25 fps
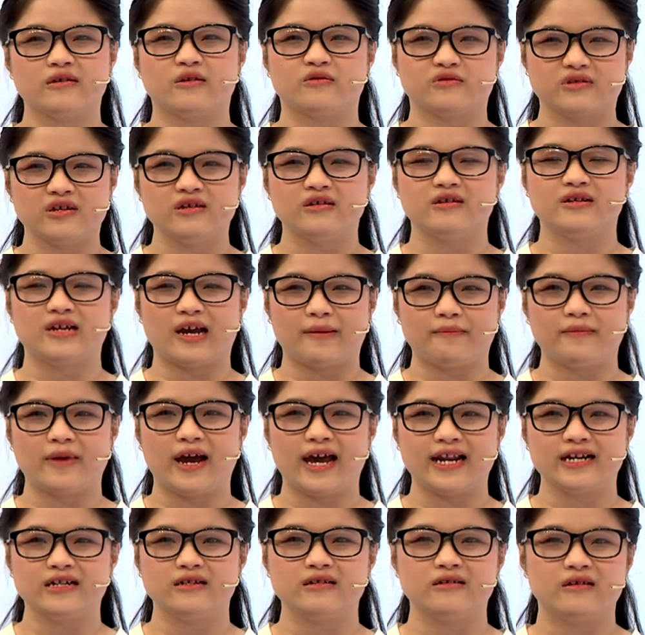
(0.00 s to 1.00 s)
lần đầu tiên gặp
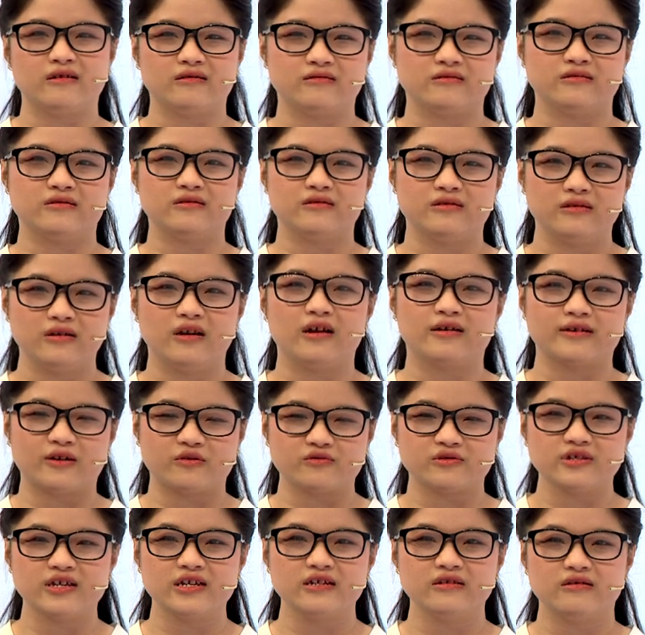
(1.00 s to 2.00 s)
anh được, lần
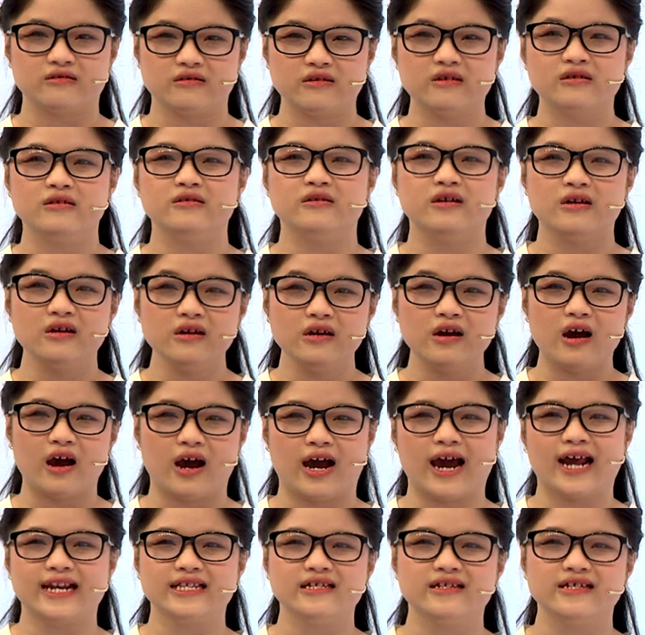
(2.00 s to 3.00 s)
đầu tiên được đứng
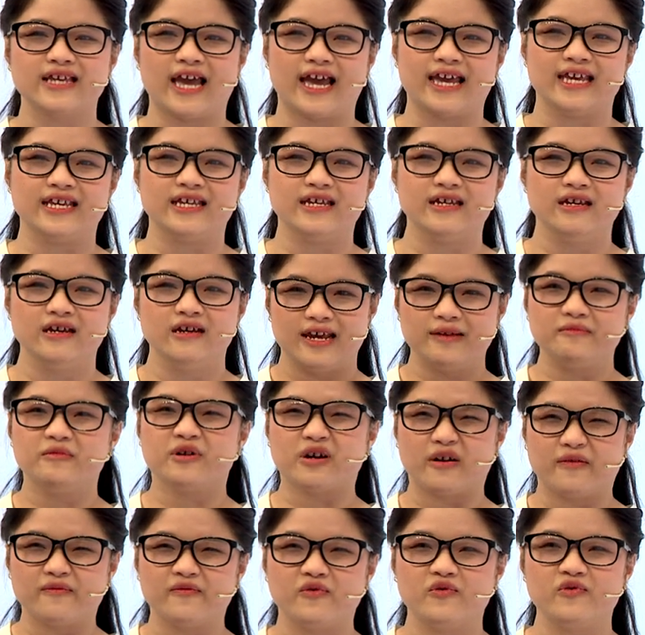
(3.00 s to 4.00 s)
gần anh như vậy, em
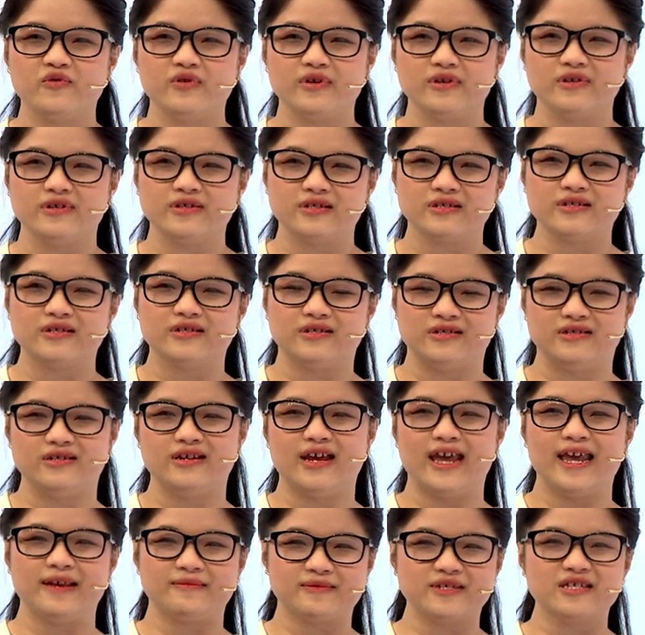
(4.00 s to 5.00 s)
rất là vui,
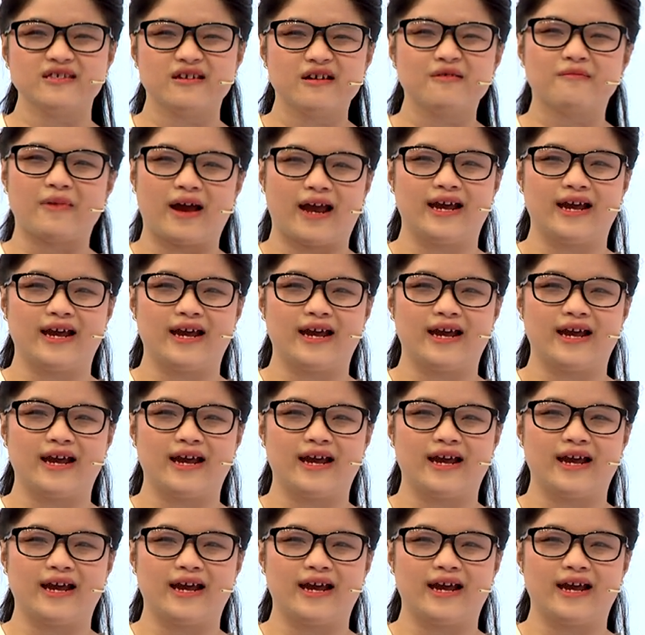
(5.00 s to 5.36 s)
em sẽ nhớ